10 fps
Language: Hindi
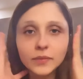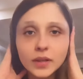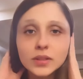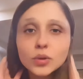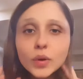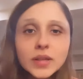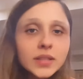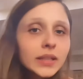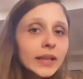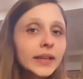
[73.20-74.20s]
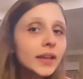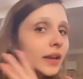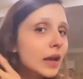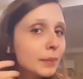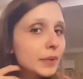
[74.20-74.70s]
थोड़ा सा लेके
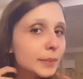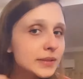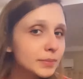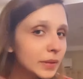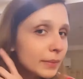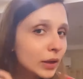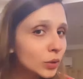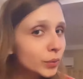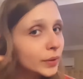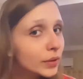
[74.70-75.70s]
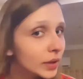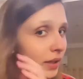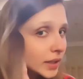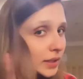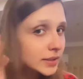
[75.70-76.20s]
आपने बस अपने बालों को
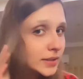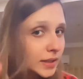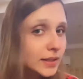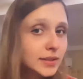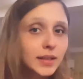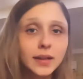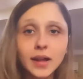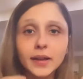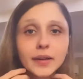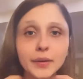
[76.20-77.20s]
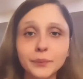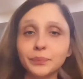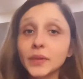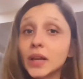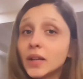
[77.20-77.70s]
इस तरह से लगाना है
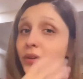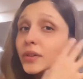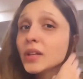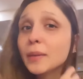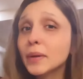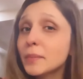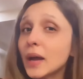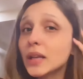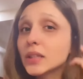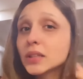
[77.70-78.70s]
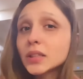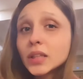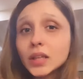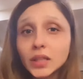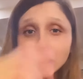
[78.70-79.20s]
लिटरली आपके बाल
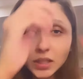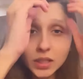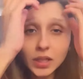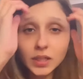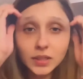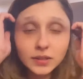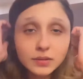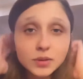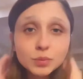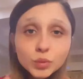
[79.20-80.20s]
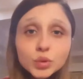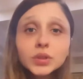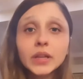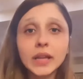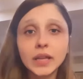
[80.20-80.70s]
इतने स्मूथ
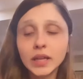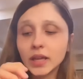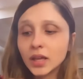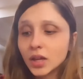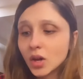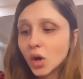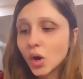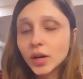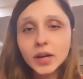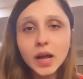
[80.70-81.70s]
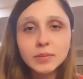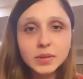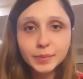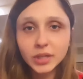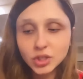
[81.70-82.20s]
रहेंगे और आराम से
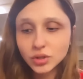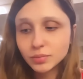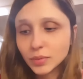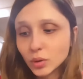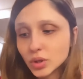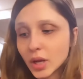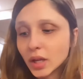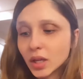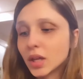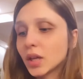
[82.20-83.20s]
ब्रश भी हो जाएंगे